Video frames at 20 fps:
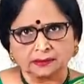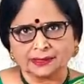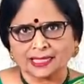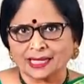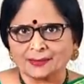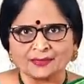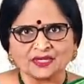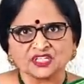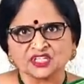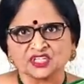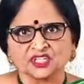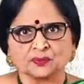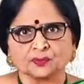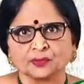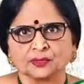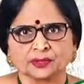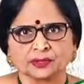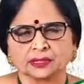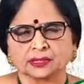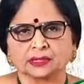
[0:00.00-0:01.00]
டைமென்ஷன்
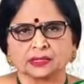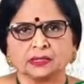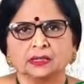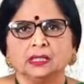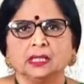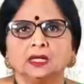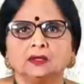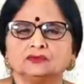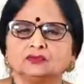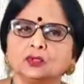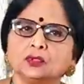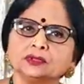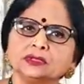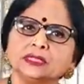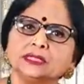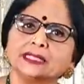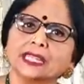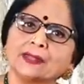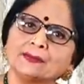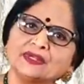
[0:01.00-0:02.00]
போகிறதுக்கு
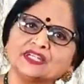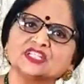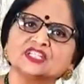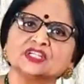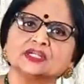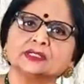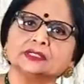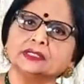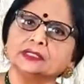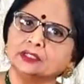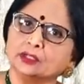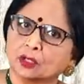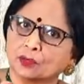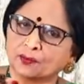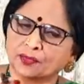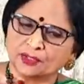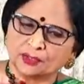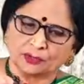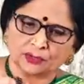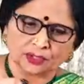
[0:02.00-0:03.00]
ஃபோர்த்து டைமென்ஷனுக்கு இது
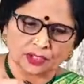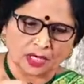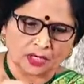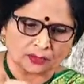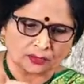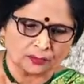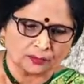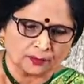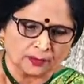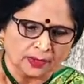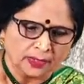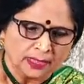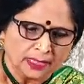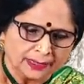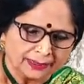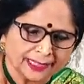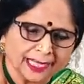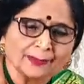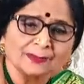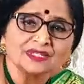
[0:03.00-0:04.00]
ரொம்ப யூஸ் ஆகும்
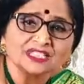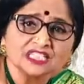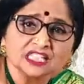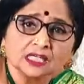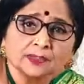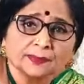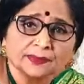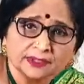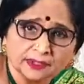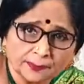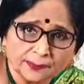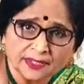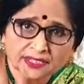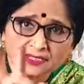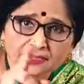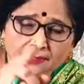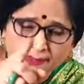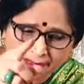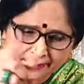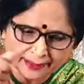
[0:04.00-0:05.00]
டைமென்ஷனை பற்றி
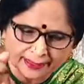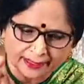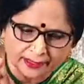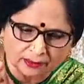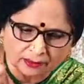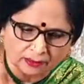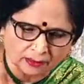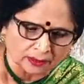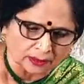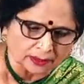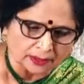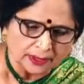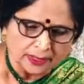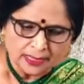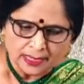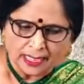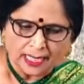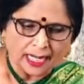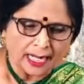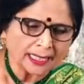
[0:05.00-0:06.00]
பேசியிருக்கே கேட்டுக்கோங்க
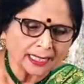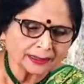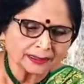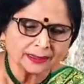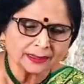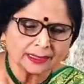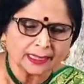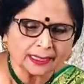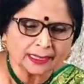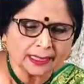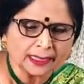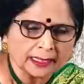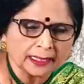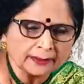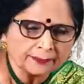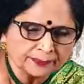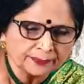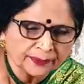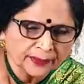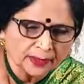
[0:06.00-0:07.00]
அடுத்தது என்னென்னா
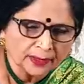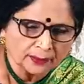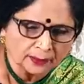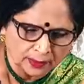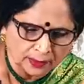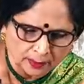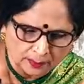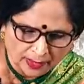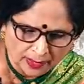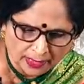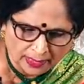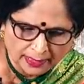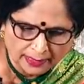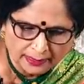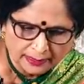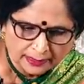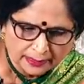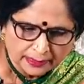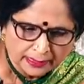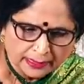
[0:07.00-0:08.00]
ஒரு மாலை
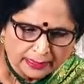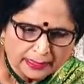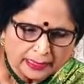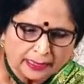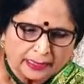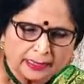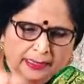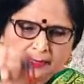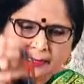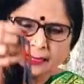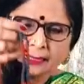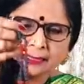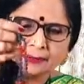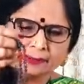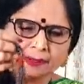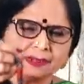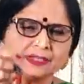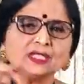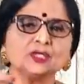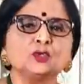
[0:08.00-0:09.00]
இது
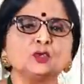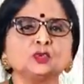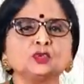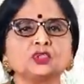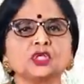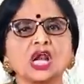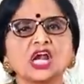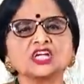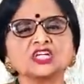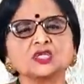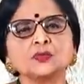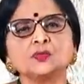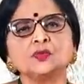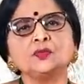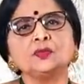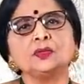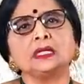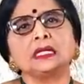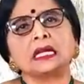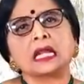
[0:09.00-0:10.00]
வந்து
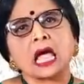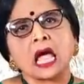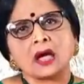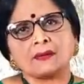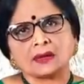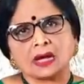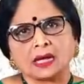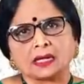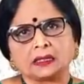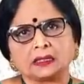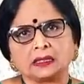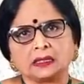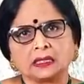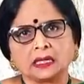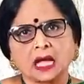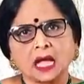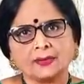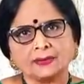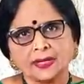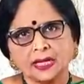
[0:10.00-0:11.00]
ருத்ராட்சமும் லாவா
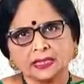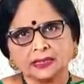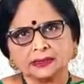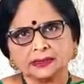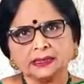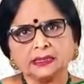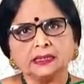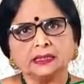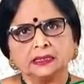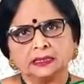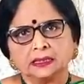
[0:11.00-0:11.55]
லாவாங்கிறது